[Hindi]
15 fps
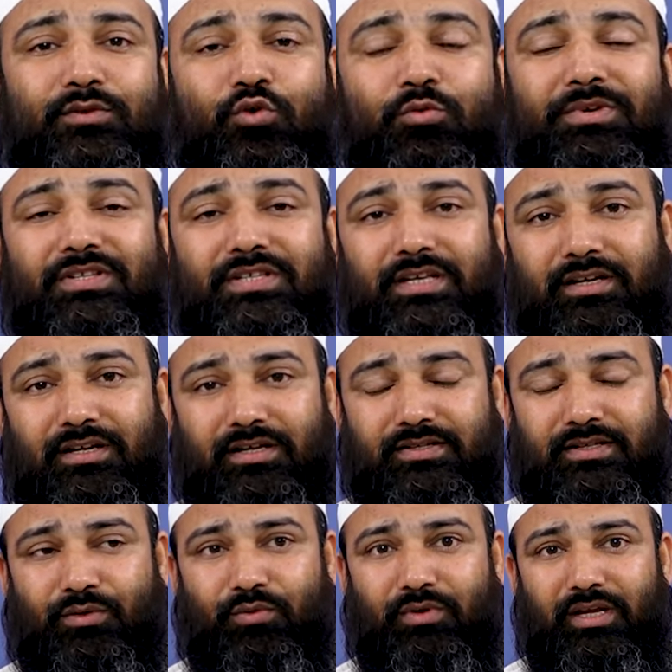को भी सीखना
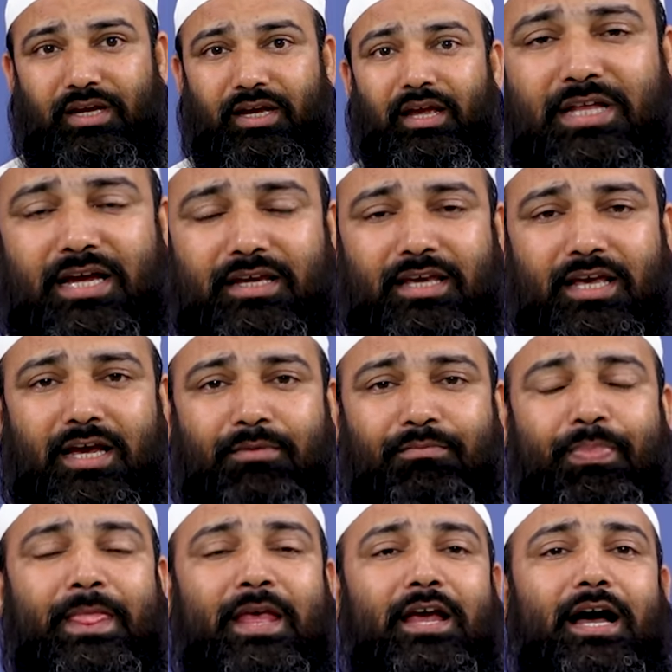ज़रूरी है ताकि हम